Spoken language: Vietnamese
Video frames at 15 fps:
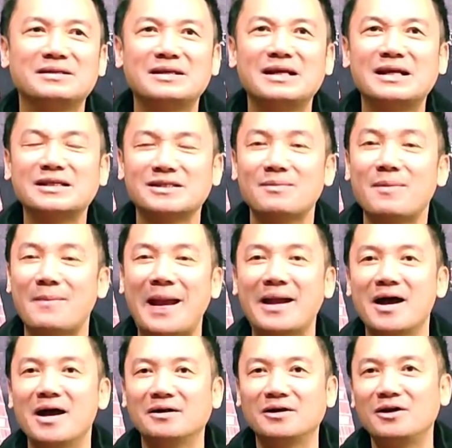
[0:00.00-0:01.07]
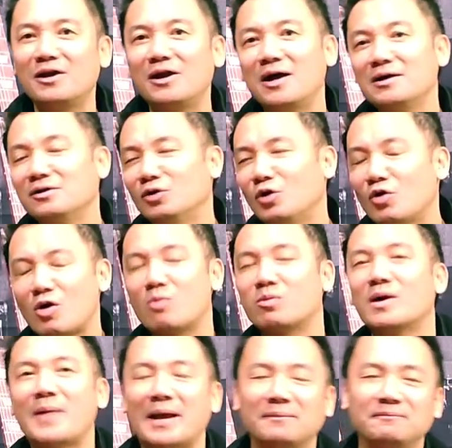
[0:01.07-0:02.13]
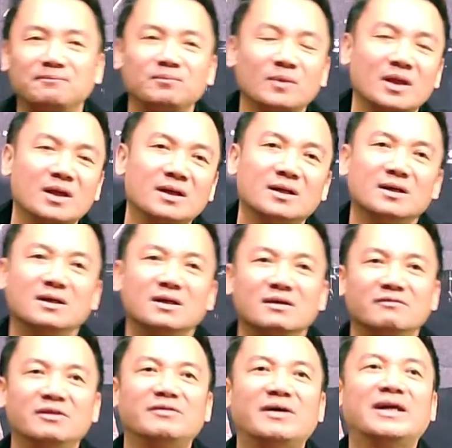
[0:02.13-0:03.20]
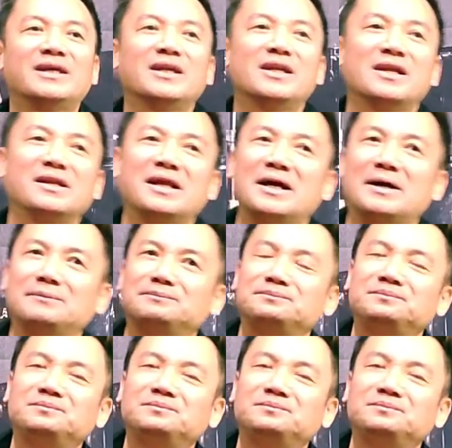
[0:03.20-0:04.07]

cái cái sự mà mang ơn nó nó lớn vô cùng các bạn vì vậy cho nên là